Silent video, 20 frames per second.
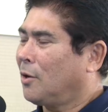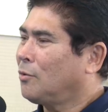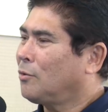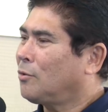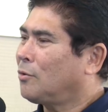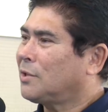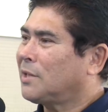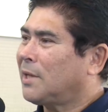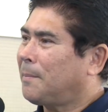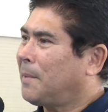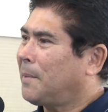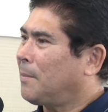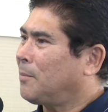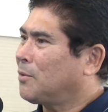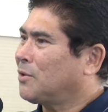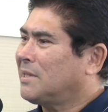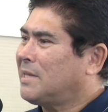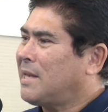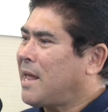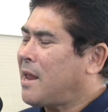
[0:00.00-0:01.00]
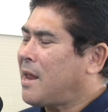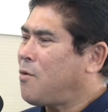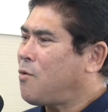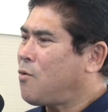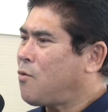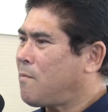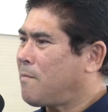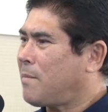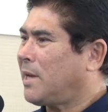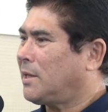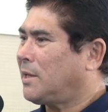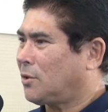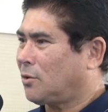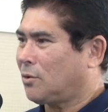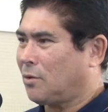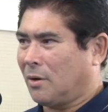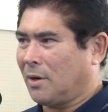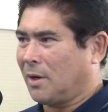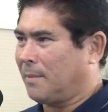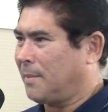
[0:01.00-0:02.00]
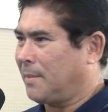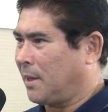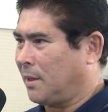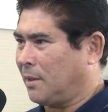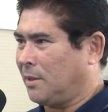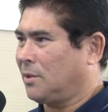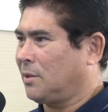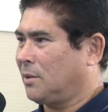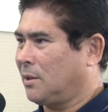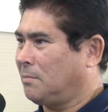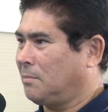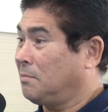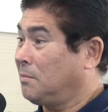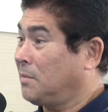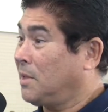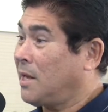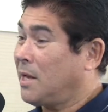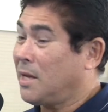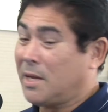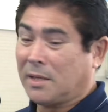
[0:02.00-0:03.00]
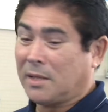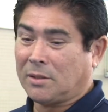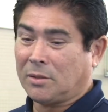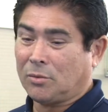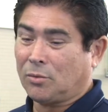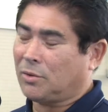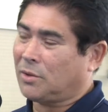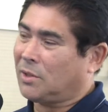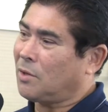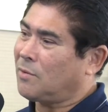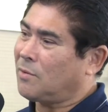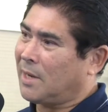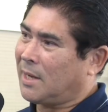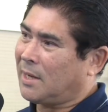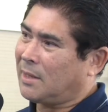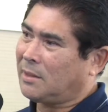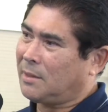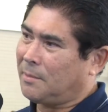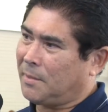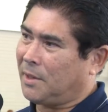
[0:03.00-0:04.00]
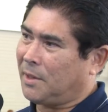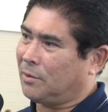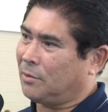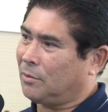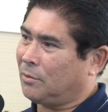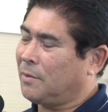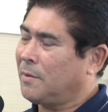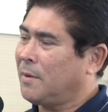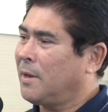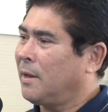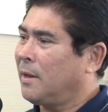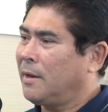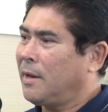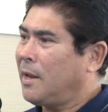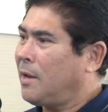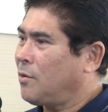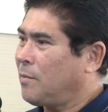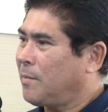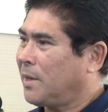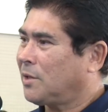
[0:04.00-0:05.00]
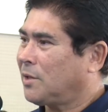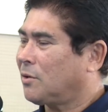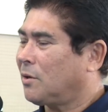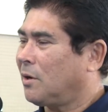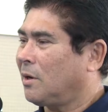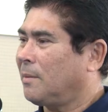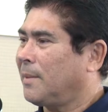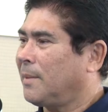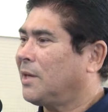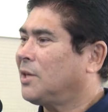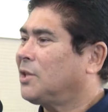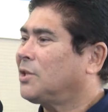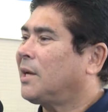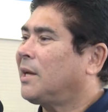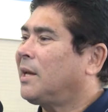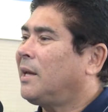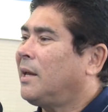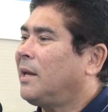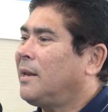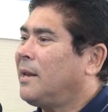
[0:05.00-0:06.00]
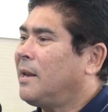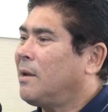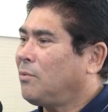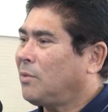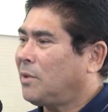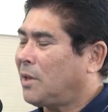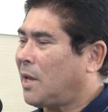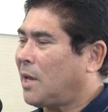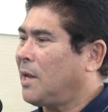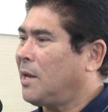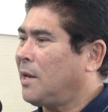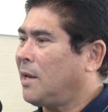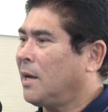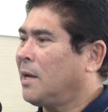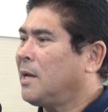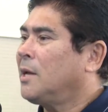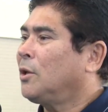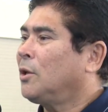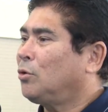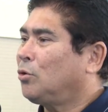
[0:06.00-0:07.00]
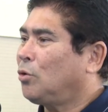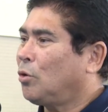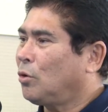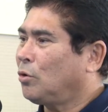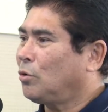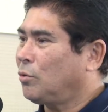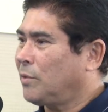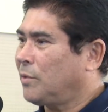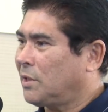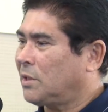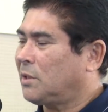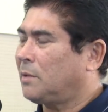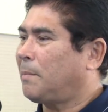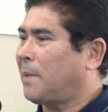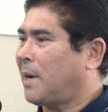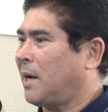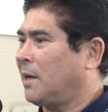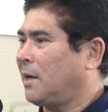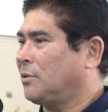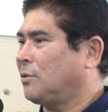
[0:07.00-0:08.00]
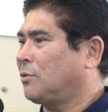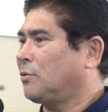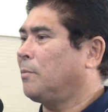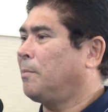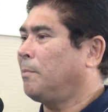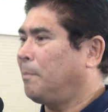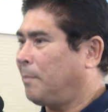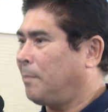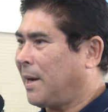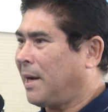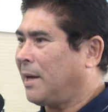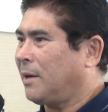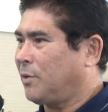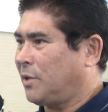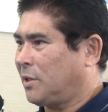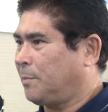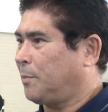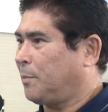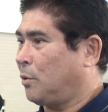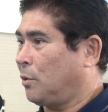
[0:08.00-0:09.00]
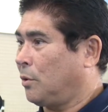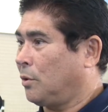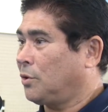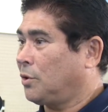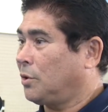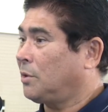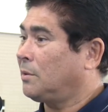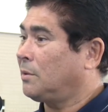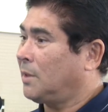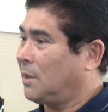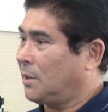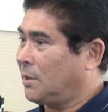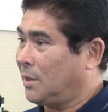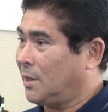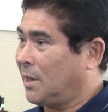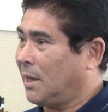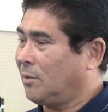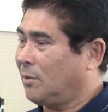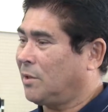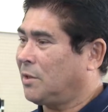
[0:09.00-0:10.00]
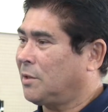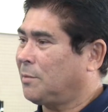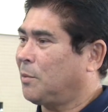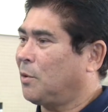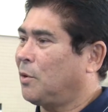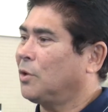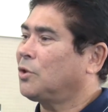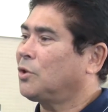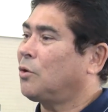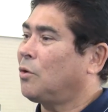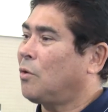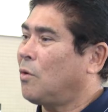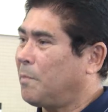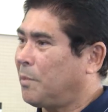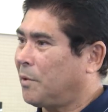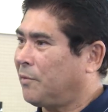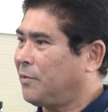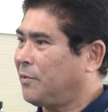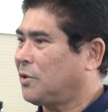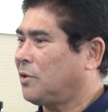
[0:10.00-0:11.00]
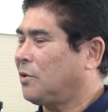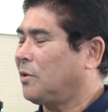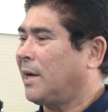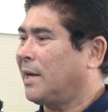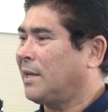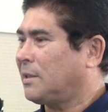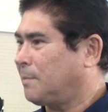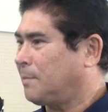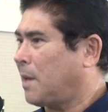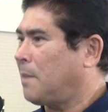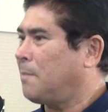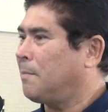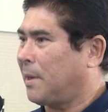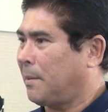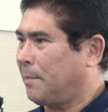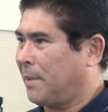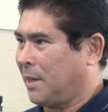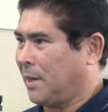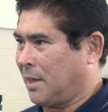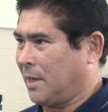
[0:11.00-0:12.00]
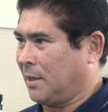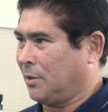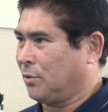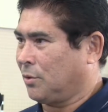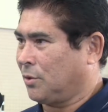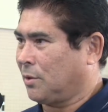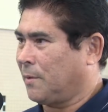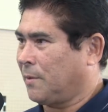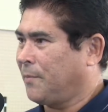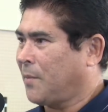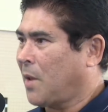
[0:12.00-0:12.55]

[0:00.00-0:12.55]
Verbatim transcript: não concebemos nenhuma escola marista, desde o seu nascimento, nenhuma escola marista que não tenha todo um espaço para o esporte, dedicado ao esporte, com profissionais bem preparados.